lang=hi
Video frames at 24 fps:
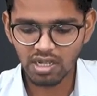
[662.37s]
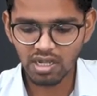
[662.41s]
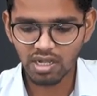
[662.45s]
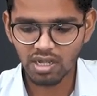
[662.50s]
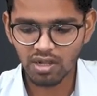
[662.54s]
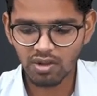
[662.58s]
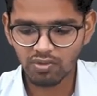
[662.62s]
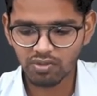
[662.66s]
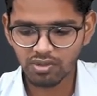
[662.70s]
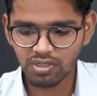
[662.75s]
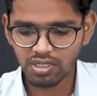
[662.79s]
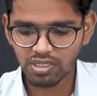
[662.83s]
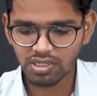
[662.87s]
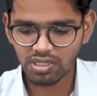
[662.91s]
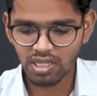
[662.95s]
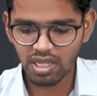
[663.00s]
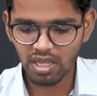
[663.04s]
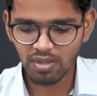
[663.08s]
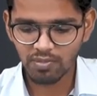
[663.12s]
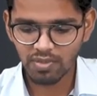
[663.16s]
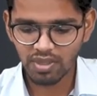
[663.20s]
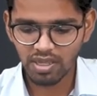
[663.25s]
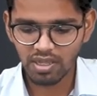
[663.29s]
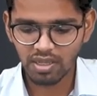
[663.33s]
अकाउंट का
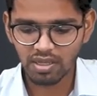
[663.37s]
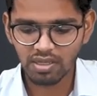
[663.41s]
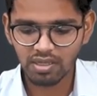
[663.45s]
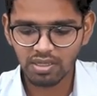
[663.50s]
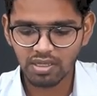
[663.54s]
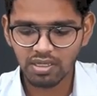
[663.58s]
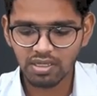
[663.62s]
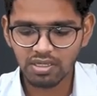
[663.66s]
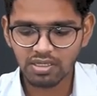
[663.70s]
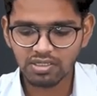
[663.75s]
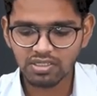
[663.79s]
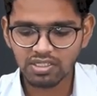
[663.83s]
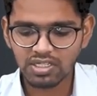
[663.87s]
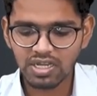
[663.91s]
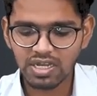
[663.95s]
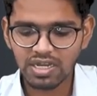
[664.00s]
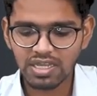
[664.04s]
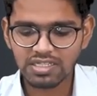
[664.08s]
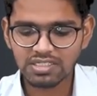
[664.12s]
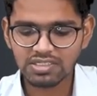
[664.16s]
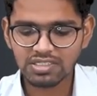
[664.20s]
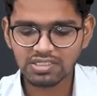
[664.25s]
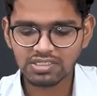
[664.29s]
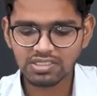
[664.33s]
नाम है
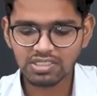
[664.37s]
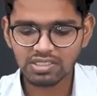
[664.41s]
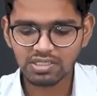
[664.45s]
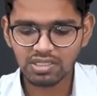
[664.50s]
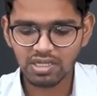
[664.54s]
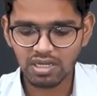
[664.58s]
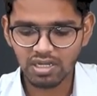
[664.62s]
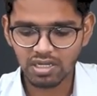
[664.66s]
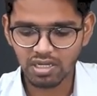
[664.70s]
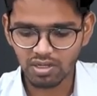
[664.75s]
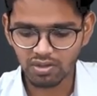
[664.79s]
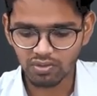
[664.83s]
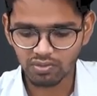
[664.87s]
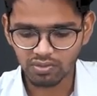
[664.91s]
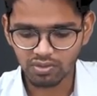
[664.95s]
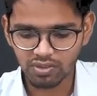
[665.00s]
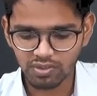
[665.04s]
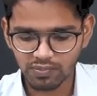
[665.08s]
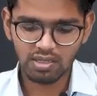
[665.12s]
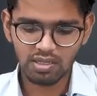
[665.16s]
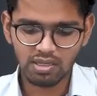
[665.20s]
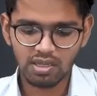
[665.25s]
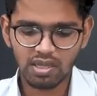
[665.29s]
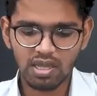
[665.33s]
रियलाइजेशन अकाउंट
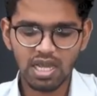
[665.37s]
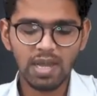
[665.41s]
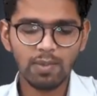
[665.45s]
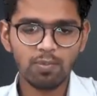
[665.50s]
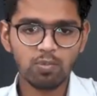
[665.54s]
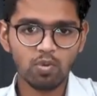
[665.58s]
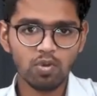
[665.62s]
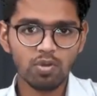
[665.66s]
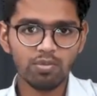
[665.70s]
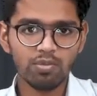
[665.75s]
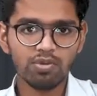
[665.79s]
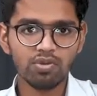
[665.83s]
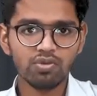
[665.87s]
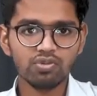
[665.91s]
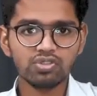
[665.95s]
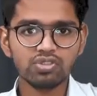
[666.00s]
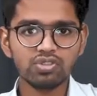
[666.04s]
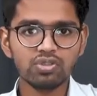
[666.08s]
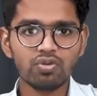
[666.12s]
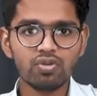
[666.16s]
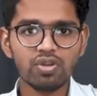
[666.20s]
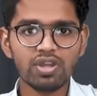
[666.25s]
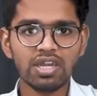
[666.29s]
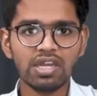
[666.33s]
आपको अभी कुछ
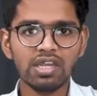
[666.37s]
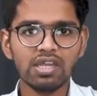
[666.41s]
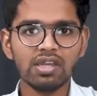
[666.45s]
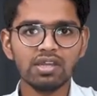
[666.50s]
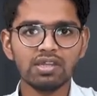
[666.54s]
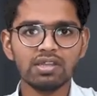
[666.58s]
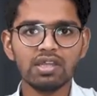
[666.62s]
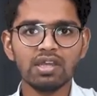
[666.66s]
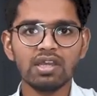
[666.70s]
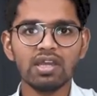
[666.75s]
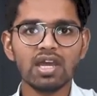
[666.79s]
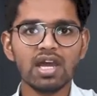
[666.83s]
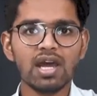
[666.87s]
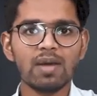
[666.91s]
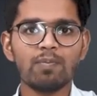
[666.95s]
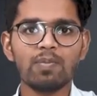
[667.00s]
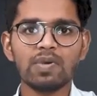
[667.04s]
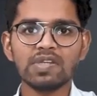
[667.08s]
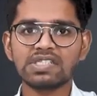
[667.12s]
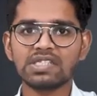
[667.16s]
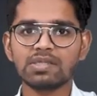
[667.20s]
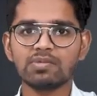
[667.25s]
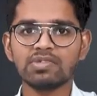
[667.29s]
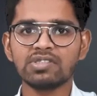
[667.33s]
नोट नहीं करना है आप
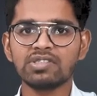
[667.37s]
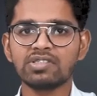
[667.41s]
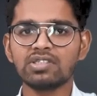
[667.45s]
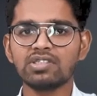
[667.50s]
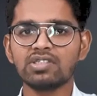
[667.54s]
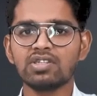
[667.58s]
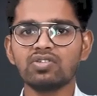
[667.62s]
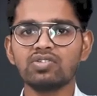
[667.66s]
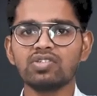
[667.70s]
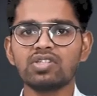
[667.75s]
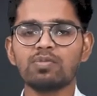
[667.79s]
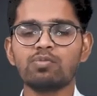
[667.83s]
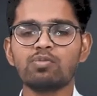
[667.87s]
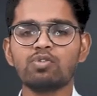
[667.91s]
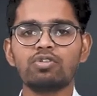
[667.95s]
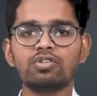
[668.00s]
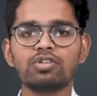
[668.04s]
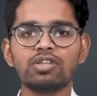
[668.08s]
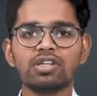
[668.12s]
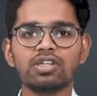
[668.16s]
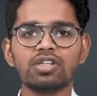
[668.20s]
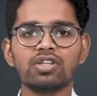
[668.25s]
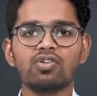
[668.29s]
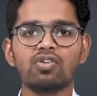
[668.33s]
बस समझते जाओ जब नोट
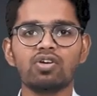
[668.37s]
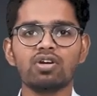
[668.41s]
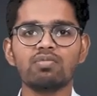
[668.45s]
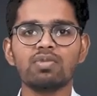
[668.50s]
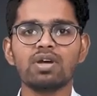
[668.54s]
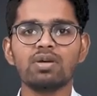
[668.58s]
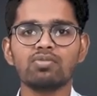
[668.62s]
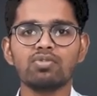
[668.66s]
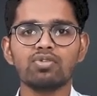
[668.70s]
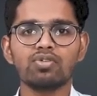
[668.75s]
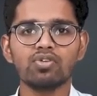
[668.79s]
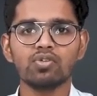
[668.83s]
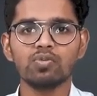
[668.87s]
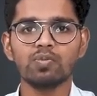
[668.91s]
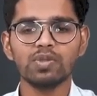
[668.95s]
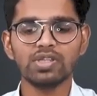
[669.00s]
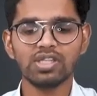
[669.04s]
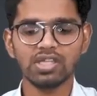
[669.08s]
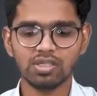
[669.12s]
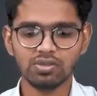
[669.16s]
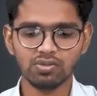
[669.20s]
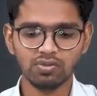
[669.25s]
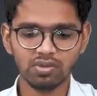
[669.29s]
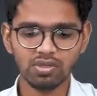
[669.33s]
करना होगा मैं आपको खुद बता
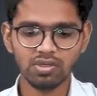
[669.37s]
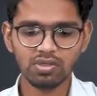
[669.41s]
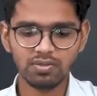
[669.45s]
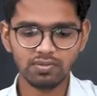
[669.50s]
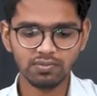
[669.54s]
दूंगा